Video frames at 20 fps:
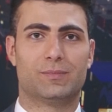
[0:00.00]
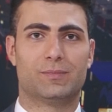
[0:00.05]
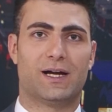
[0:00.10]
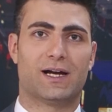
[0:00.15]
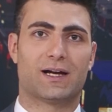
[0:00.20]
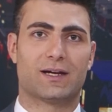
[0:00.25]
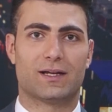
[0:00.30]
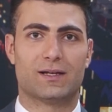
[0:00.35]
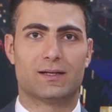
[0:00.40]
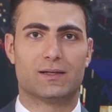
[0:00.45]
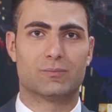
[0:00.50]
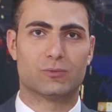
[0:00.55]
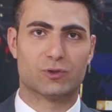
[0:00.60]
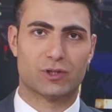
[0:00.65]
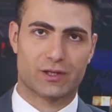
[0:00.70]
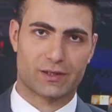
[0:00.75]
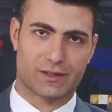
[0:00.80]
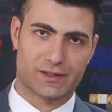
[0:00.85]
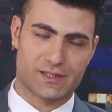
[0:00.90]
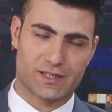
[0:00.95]
بحق
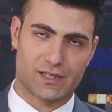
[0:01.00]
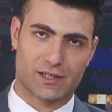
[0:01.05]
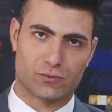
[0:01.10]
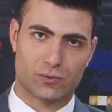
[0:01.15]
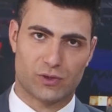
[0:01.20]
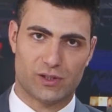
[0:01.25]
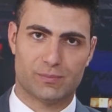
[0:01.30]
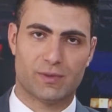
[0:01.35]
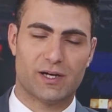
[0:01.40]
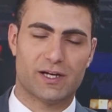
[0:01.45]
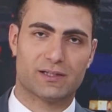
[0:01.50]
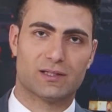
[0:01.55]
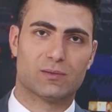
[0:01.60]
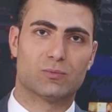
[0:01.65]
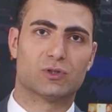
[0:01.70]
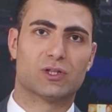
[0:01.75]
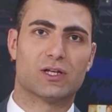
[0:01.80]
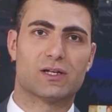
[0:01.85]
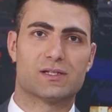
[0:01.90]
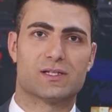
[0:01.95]
المدرسين وحمايه
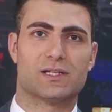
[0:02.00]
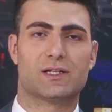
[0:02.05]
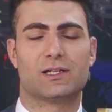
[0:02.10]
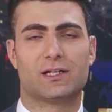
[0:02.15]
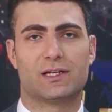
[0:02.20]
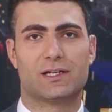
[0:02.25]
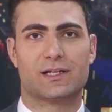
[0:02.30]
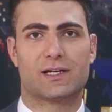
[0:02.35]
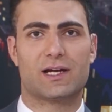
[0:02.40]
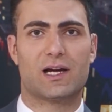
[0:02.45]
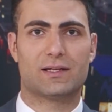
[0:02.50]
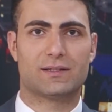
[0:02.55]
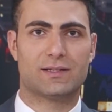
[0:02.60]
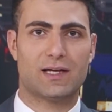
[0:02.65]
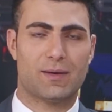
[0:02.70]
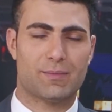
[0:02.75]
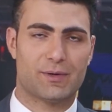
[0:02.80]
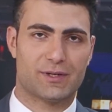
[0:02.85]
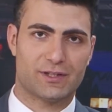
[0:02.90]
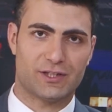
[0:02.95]
المدرسين اللي
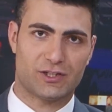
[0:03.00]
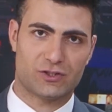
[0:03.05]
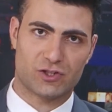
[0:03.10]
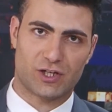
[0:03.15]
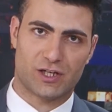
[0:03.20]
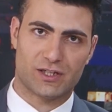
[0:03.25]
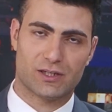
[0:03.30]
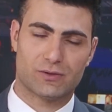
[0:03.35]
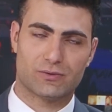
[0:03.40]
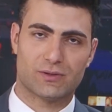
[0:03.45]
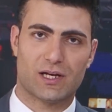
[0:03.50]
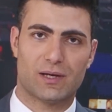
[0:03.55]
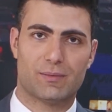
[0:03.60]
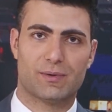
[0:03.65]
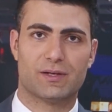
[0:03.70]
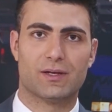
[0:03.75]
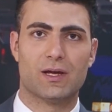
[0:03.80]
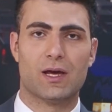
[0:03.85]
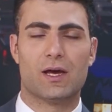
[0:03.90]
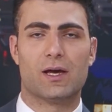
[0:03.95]
دائما نحكي عنه
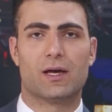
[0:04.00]
ودائما